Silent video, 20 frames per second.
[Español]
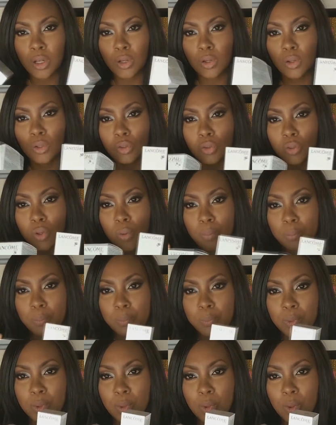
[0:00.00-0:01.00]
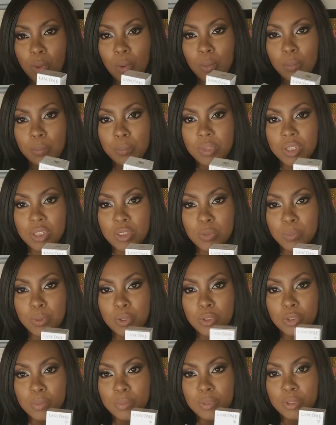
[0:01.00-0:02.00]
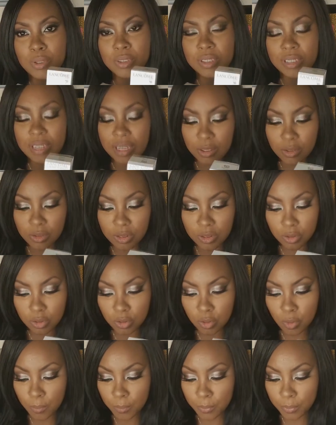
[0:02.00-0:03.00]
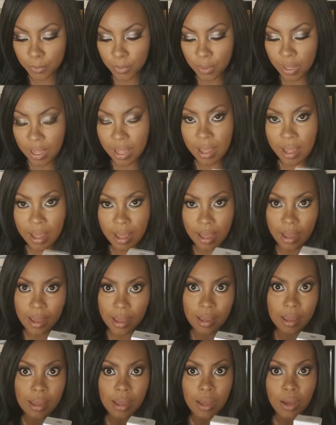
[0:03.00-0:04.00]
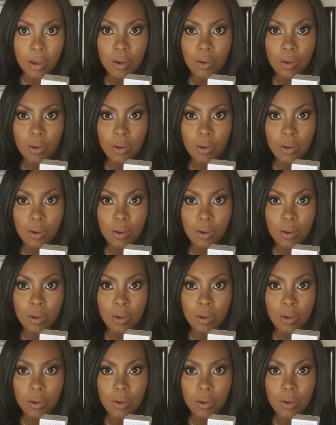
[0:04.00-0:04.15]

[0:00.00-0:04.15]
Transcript: los compró, mi esposo me los regaló, se los compró a